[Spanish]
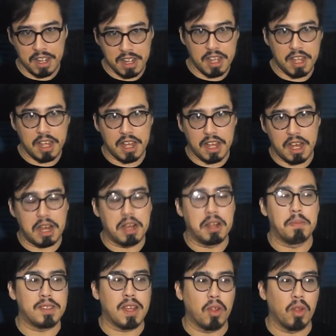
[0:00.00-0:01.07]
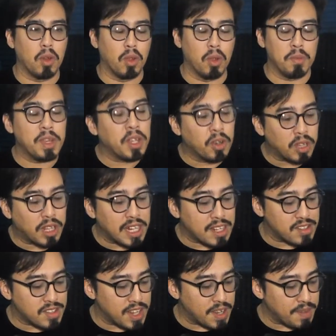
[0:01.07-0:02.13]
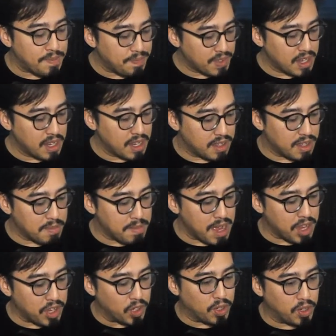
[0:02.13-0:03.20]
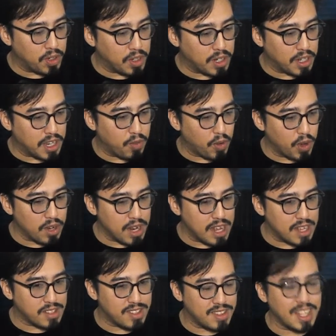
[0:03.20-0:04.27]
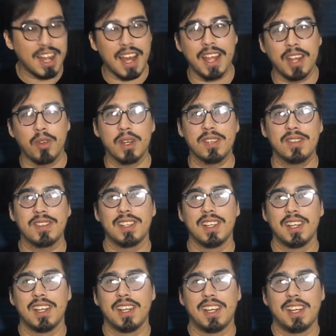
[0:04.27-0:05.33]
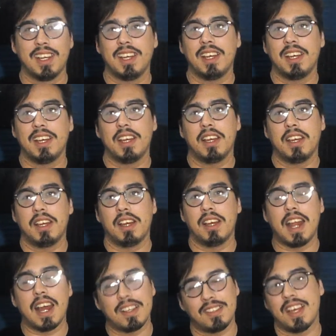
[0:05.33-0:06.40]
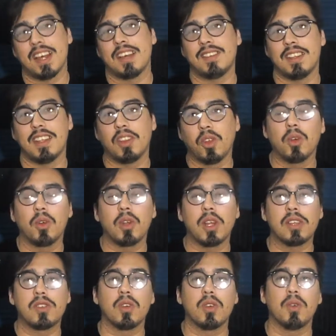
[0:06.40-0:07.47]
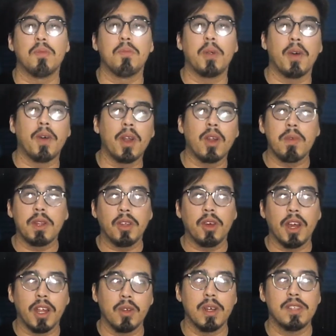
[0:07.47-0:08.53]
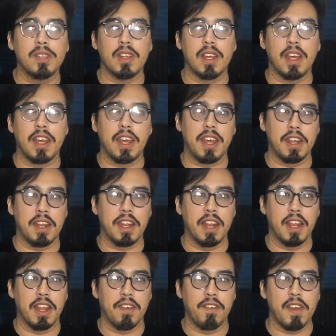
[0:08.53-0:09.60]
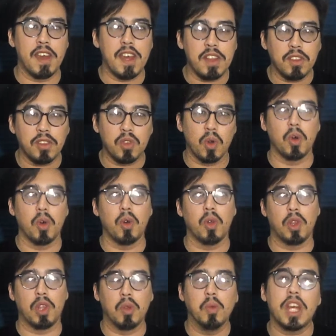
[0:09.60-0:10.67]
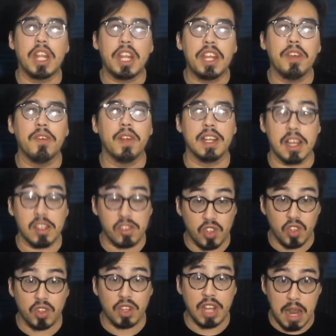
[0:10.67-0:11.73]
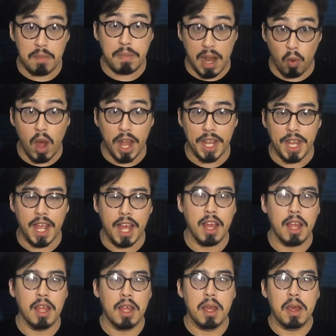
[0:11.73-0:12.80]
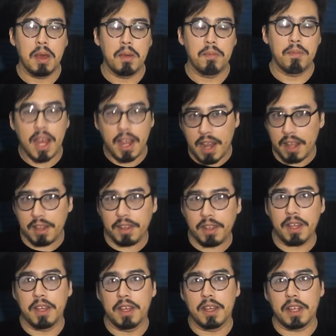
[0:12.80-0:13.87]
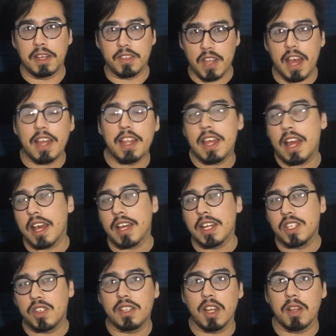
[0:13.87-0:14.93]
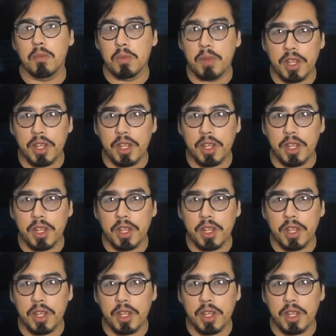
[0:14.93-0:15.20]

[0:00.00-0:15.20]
al pasado domingo 13 de mayo que fueron a asistir a Héroes. Gracias de todo corazón por haber convertido a Héroes en el evento de lucha libre nacional paraguaya más grande que se haya hecho hasta el momento.